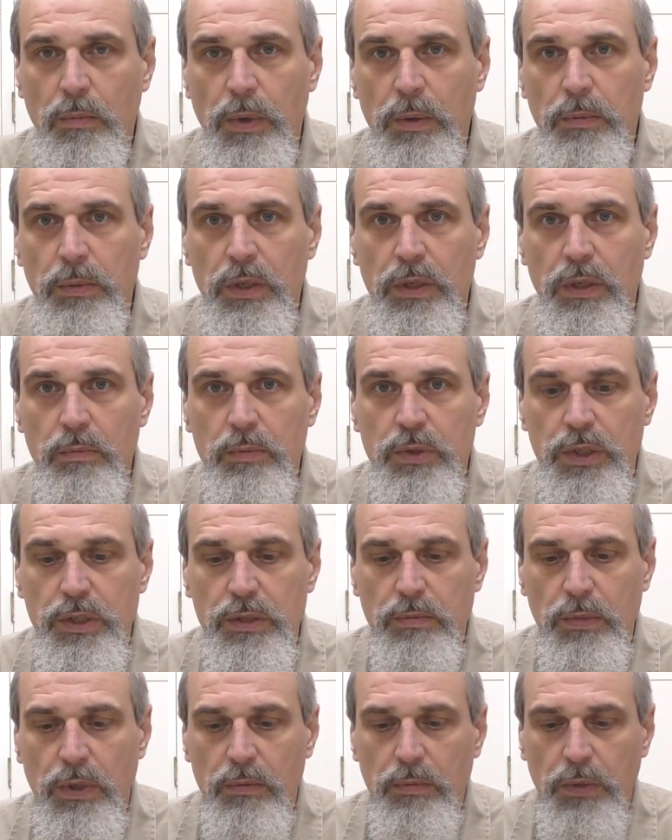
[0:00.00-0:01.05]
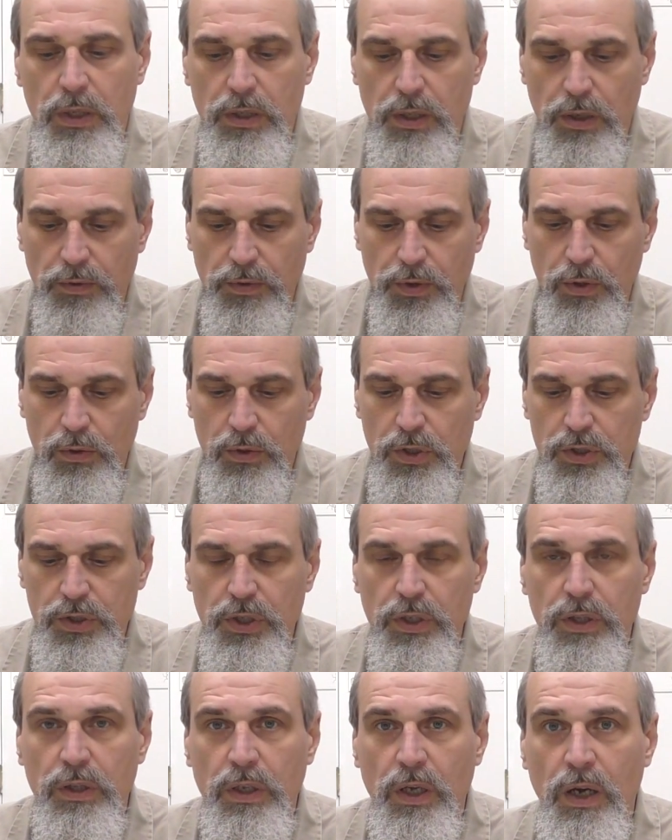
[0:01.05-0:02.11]
например, там 6 мм, и он
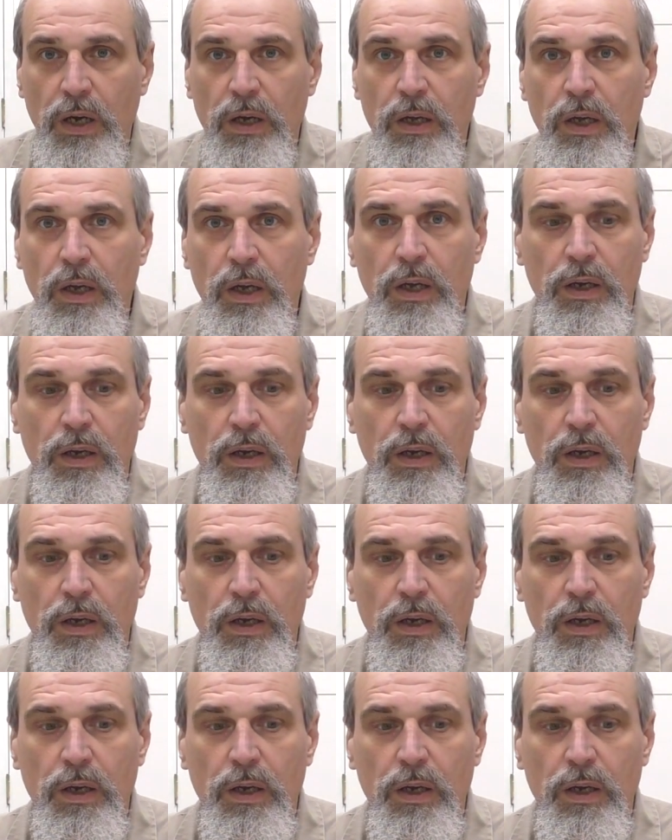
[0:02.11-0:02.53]
лежит на